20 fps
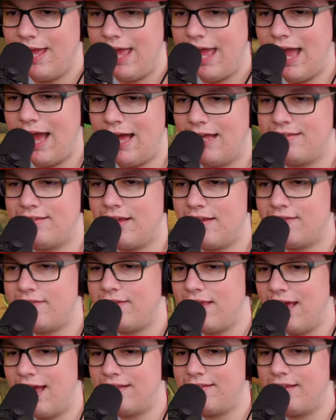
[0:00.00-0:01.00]
Er hat das,
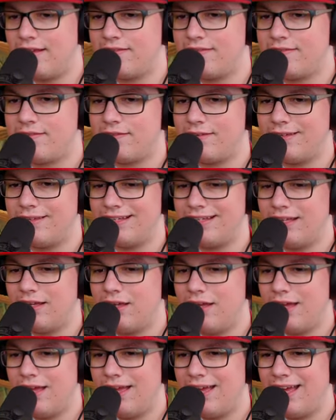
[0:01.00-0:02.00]
er hat das
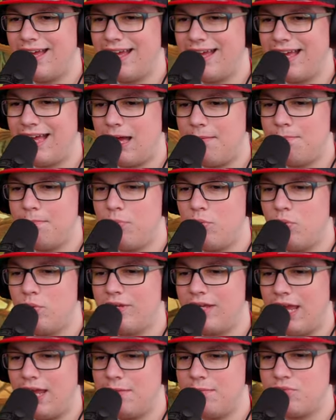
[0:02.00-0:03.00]
Rambo
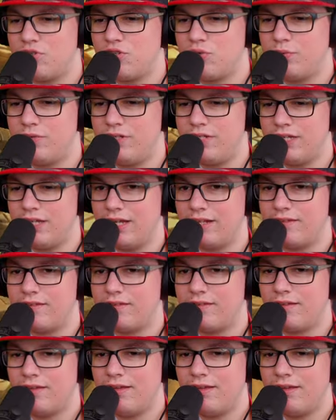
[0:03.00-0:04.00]
Game studiert.